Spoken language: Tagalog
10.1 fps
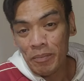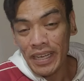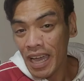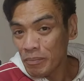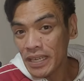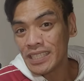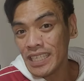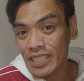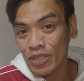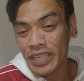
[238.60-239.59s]
Pagka peak
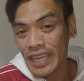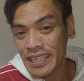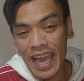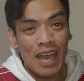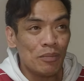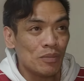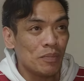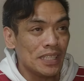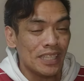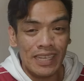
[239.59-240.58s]
season na inaabot
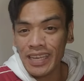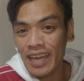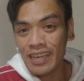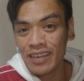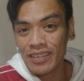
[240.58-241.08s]
minsan ng